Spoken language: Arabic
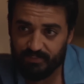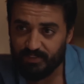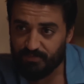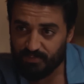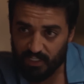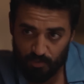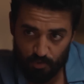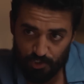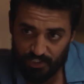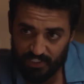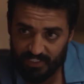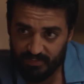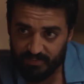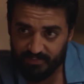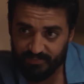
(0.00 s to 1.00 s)
نفتح كشك
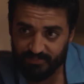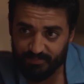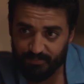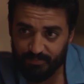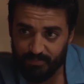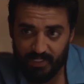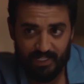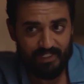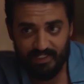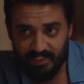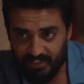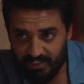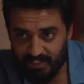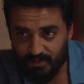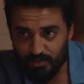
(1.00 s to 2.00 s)
يعني ما اكيد
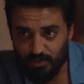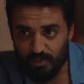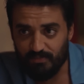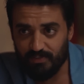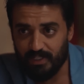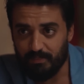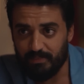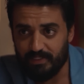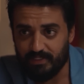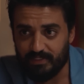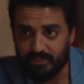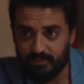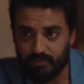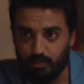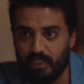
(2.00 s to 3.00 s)
هنتجوز ونفتح
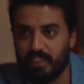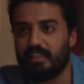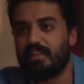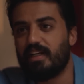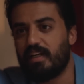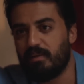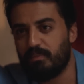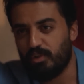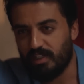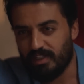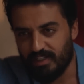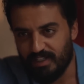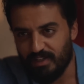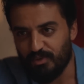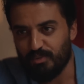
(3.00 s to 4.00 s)
بيت وبعدين يعني انا بقول لك
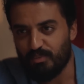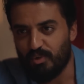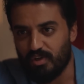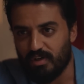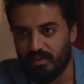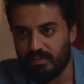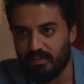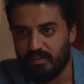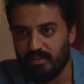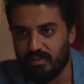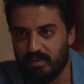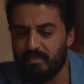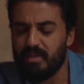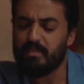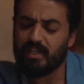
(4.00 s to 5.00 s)
هنتجوز بكره
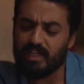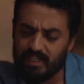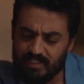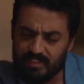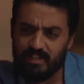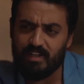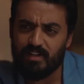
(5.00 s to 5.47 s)
ما نبقى جاهزين